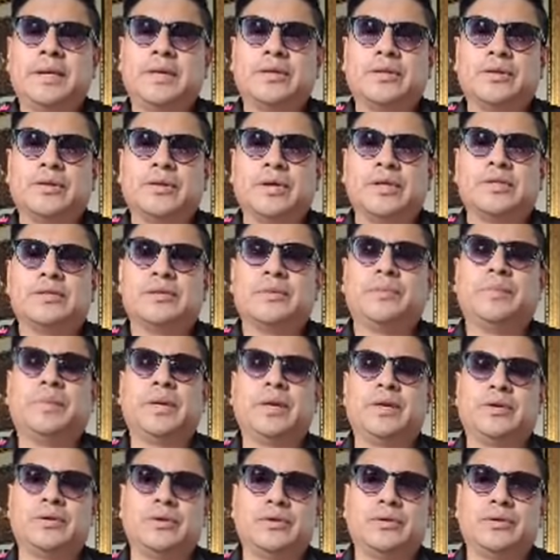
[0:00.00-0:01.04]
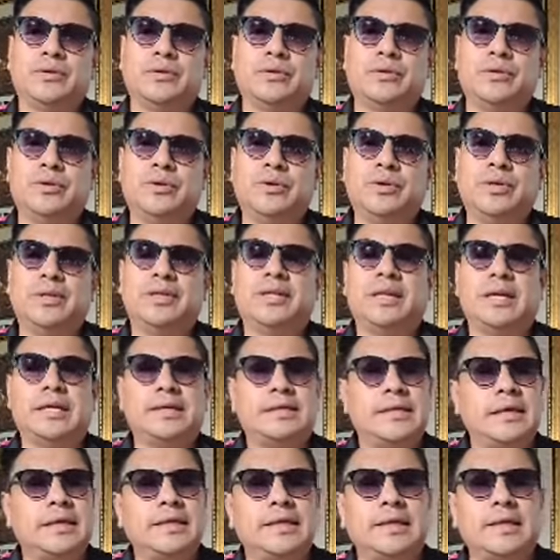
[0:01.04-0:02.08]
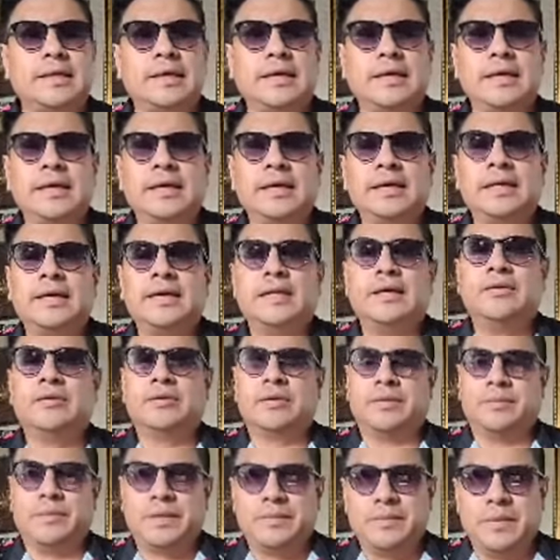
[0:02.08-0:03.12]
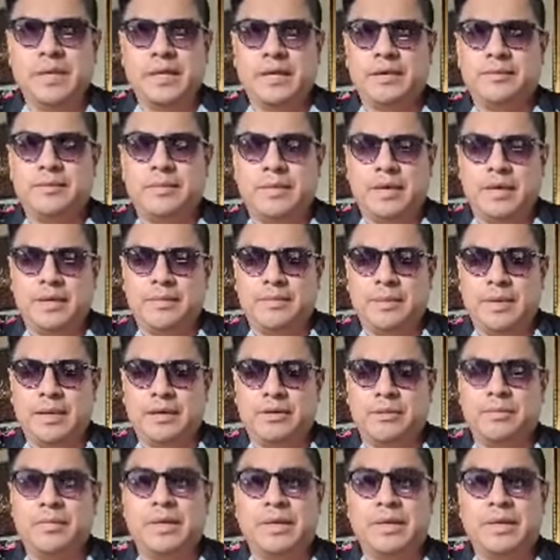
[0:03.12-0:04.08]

todo esto, pero lo interesante y lo que más me, me, me,